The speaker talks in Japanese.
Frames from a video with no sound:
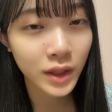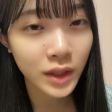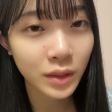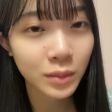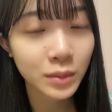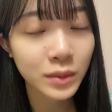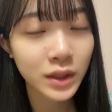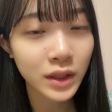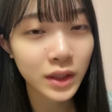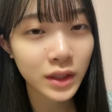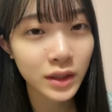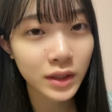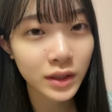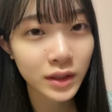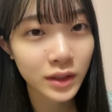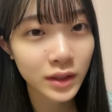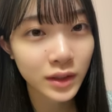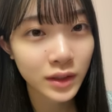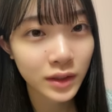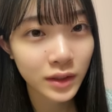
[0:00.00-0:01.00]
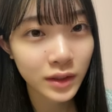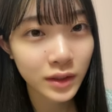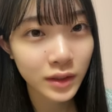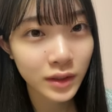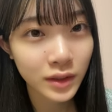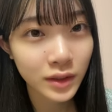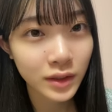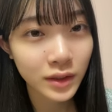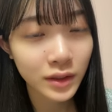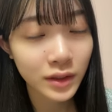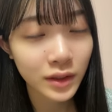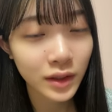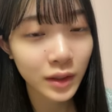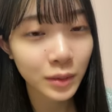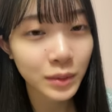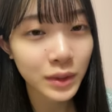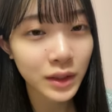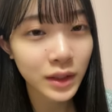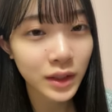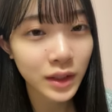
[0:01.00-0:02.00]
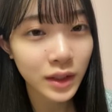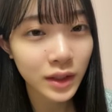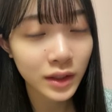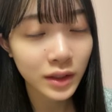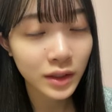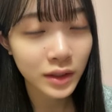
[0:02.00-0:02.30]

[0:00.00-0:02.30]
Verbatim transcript: 寒い寒いって